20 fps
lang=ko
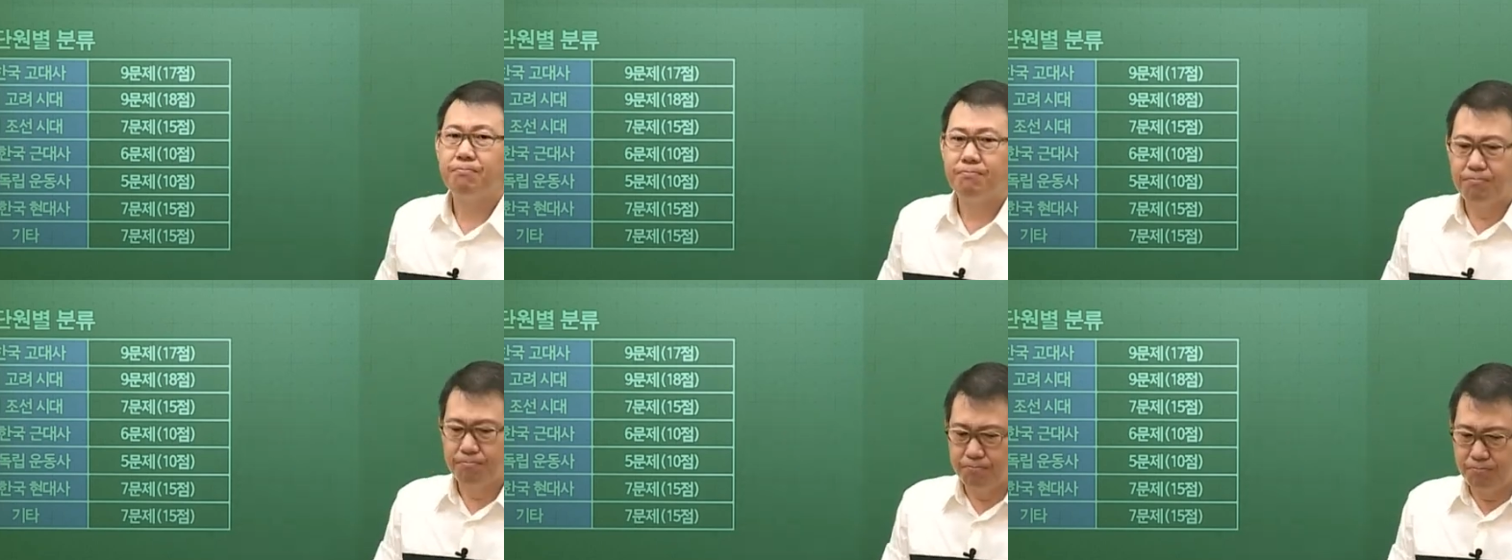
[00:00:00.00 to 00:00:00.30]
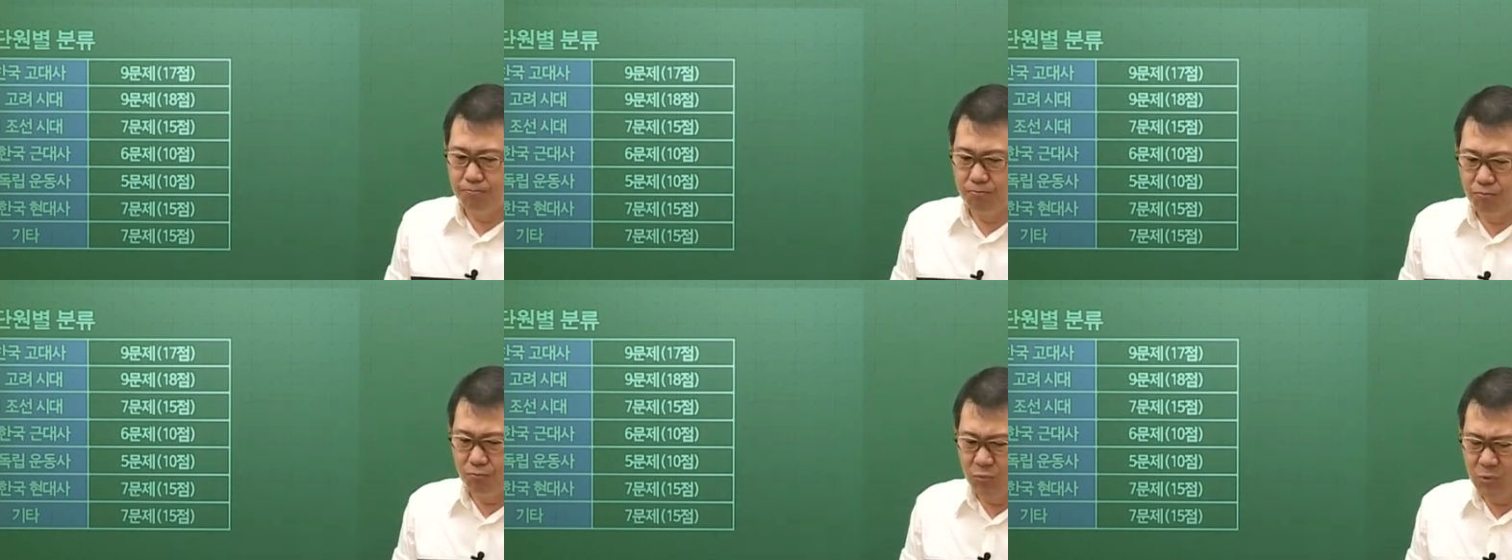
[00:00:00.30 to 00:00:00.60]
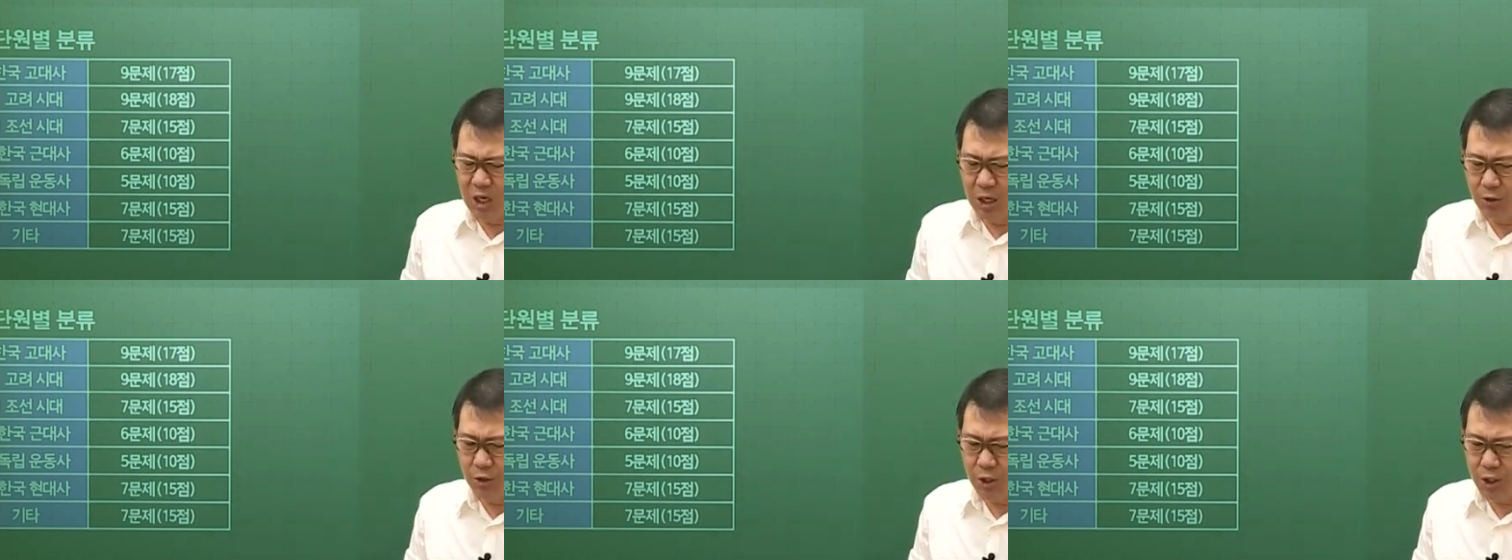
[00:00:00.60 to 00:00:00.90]
음,
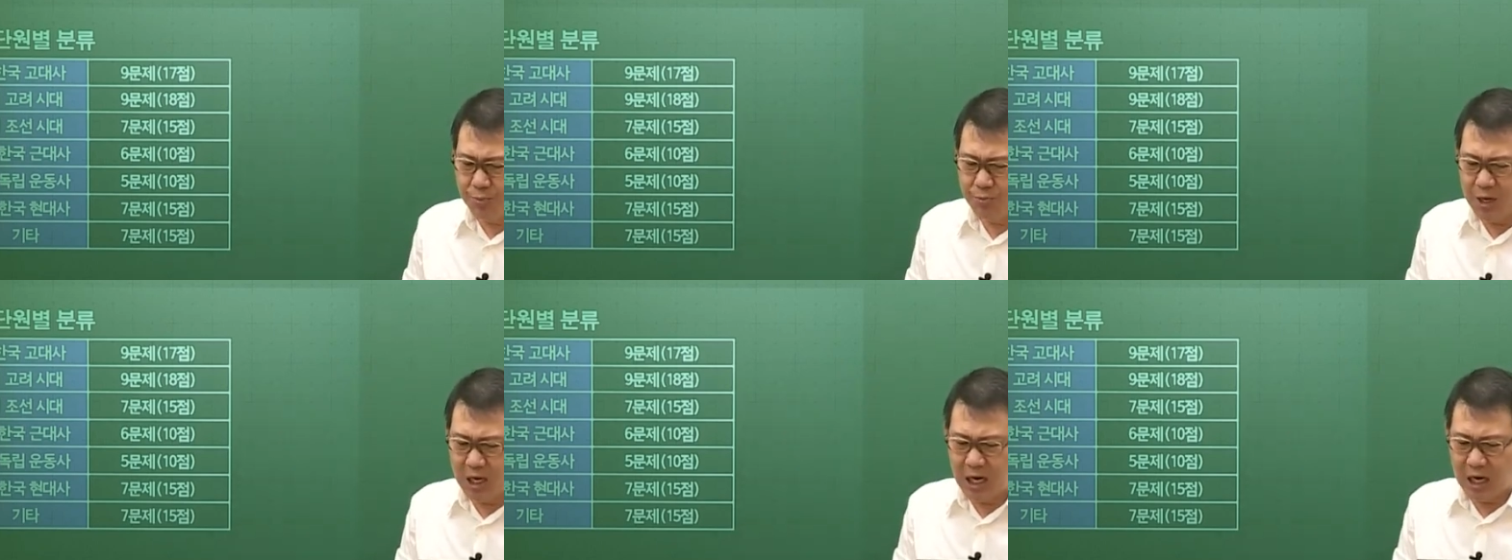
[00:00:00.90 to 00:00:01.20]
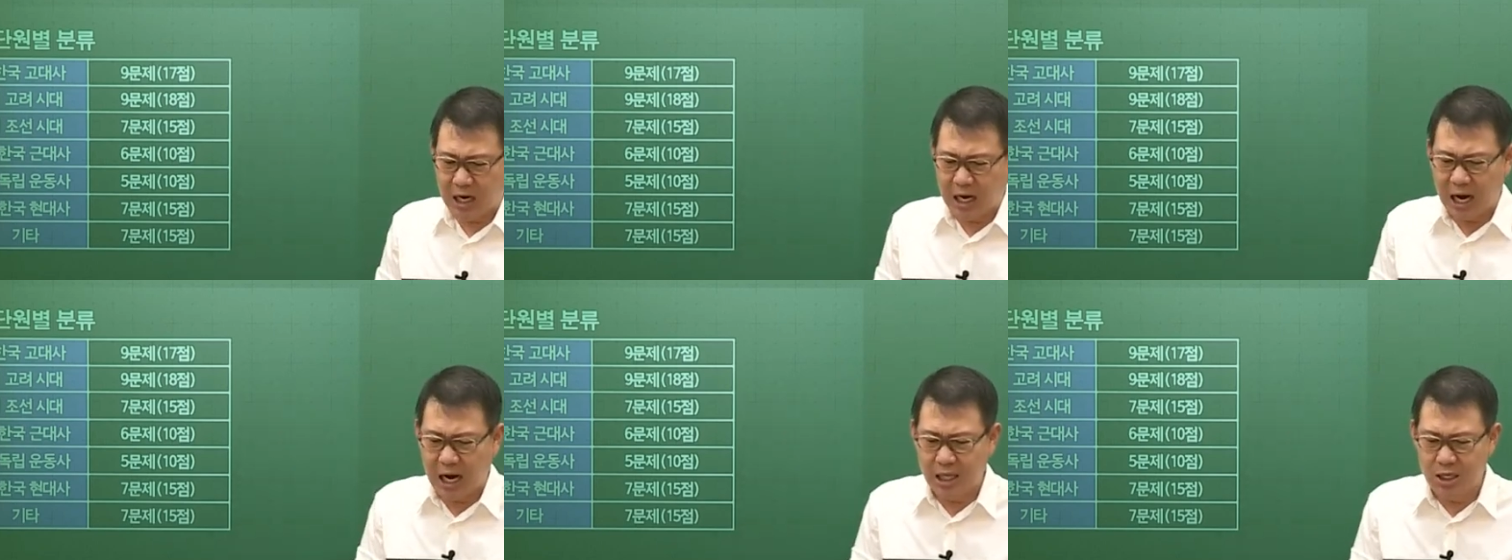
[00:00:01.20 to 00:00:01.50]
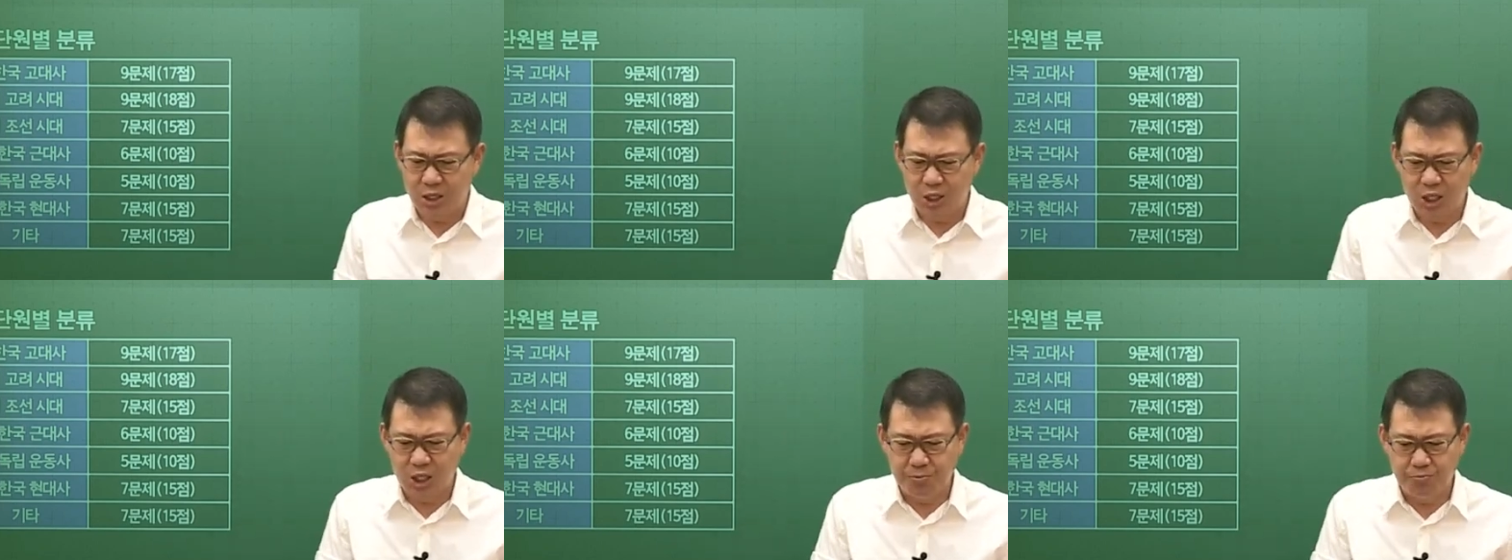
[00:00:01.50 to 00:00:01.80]
자, 어떻습니까?
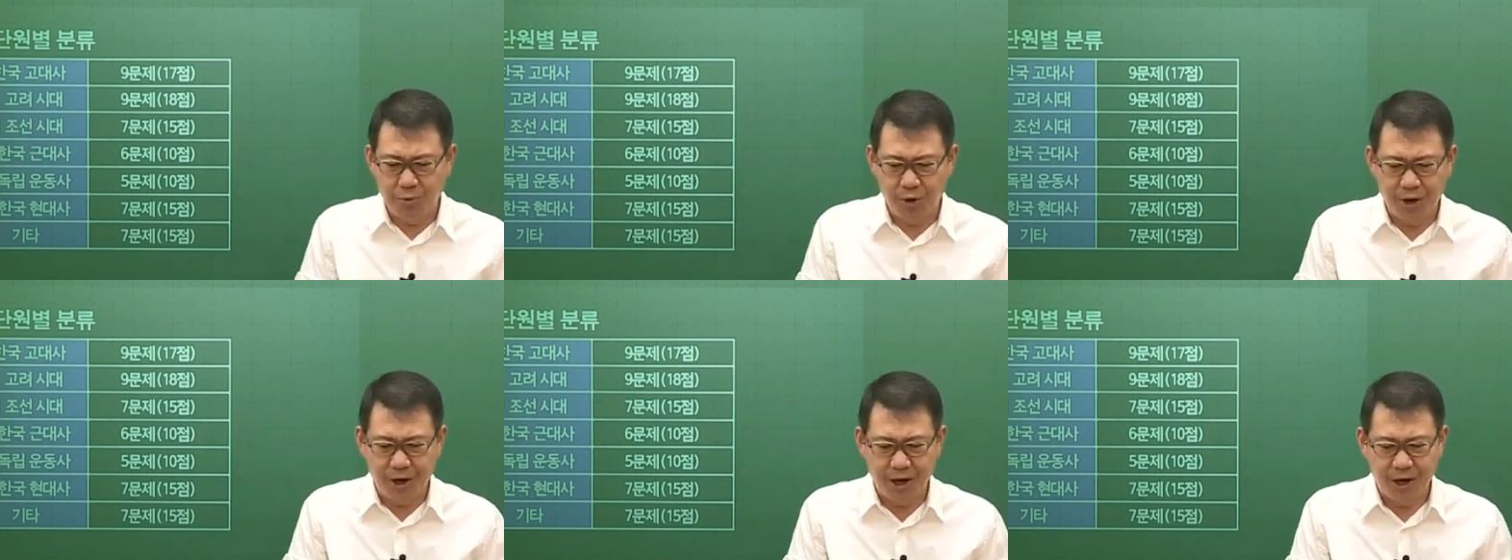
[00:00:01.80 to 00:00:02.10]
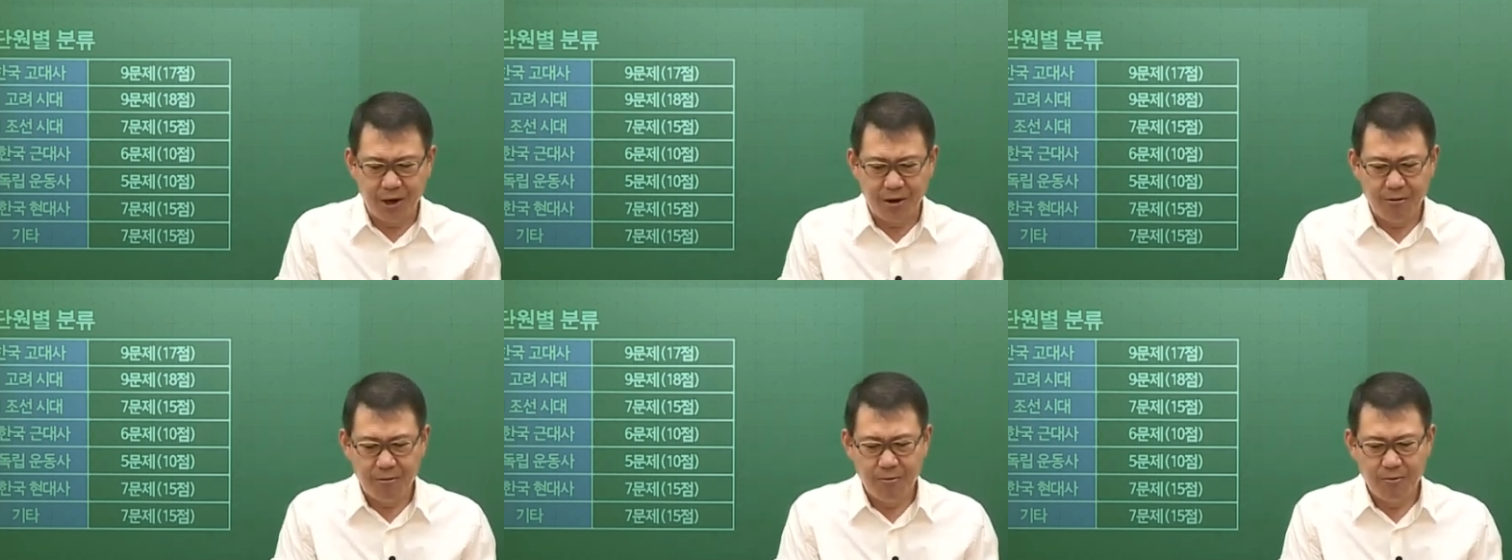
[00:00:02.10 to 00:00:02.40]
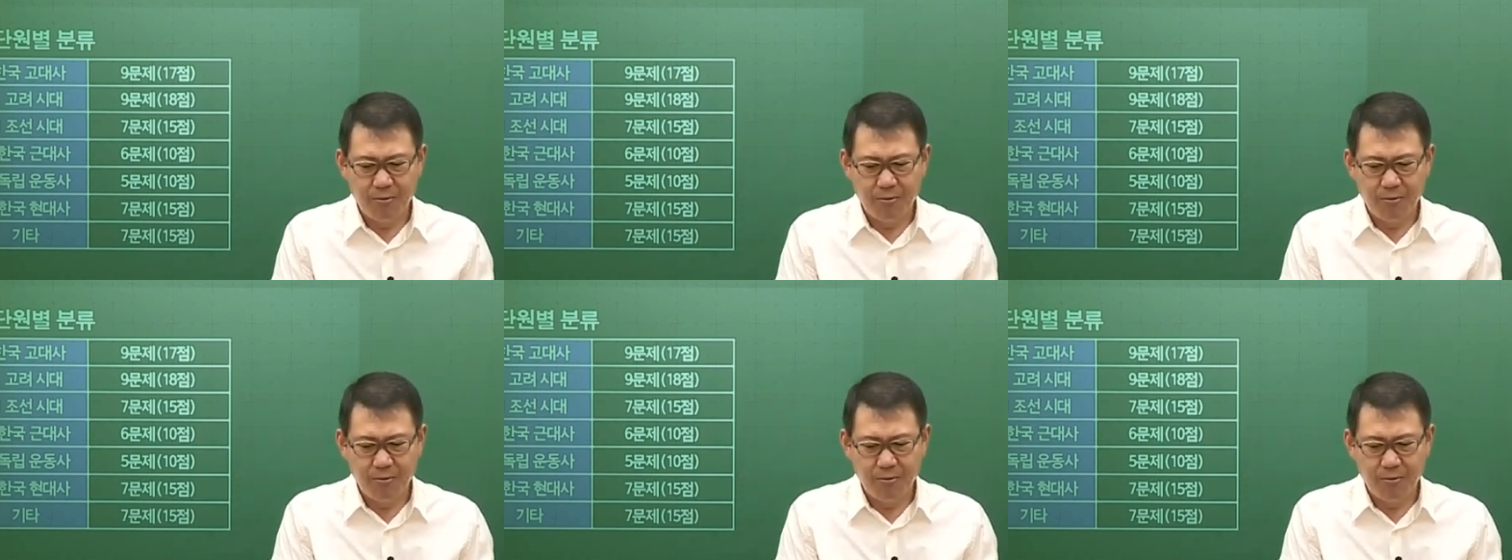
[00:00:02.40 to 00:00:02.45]
가는 지금 뭐예요?